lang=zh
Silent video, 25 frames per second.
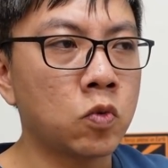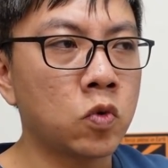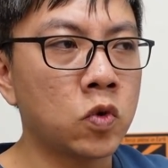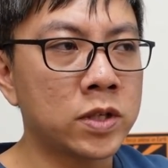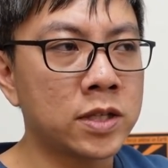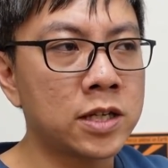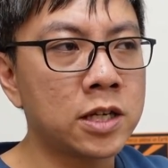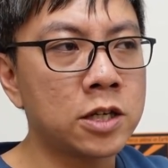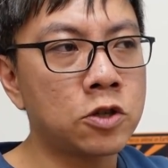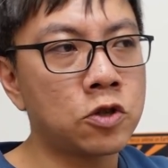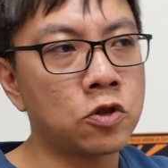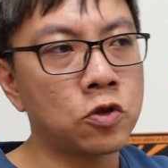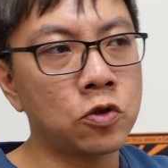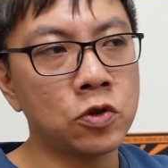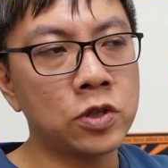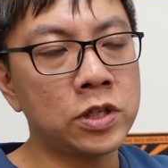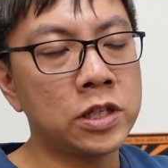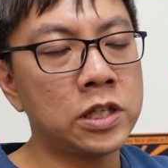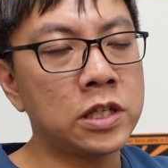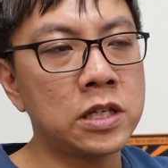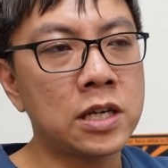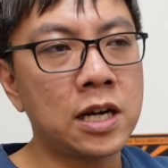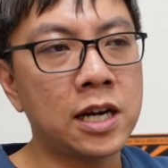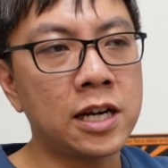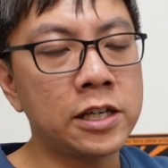我再熟
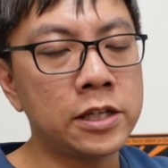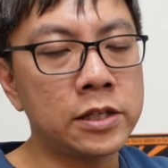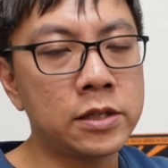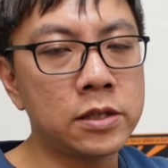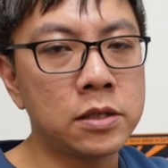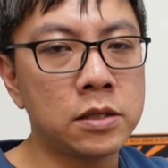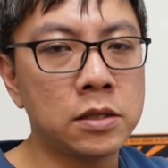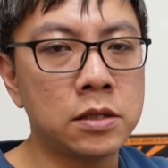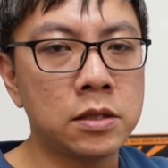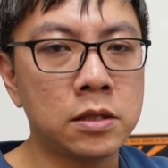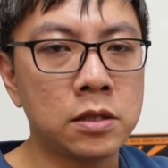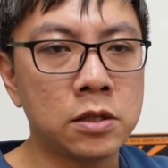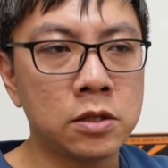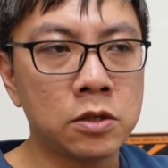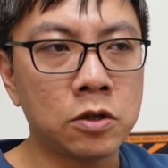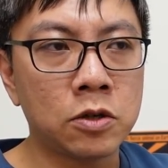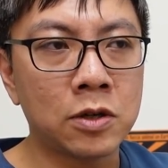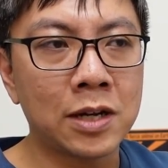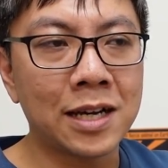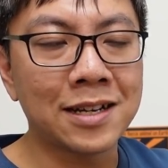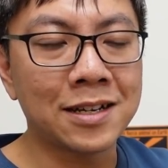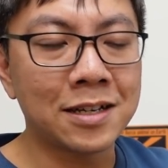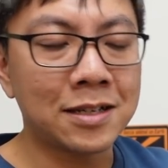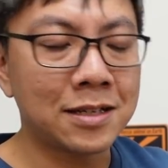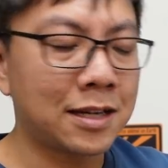悉它一阵子之后
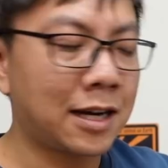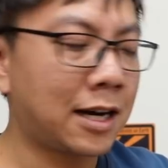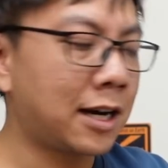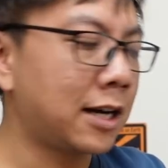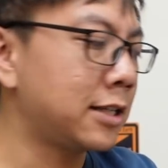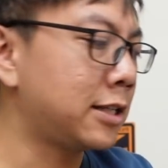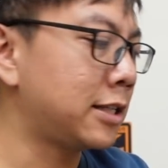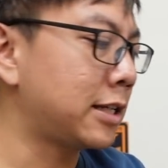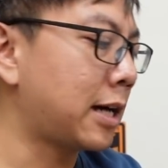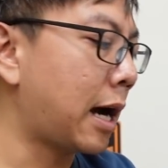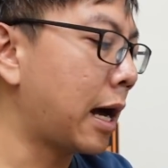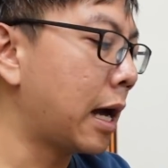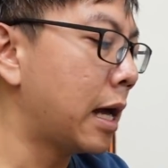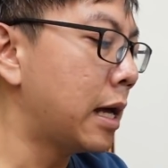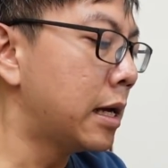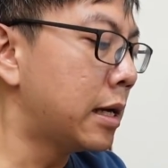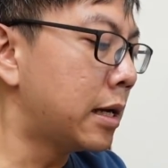来跟大家讲。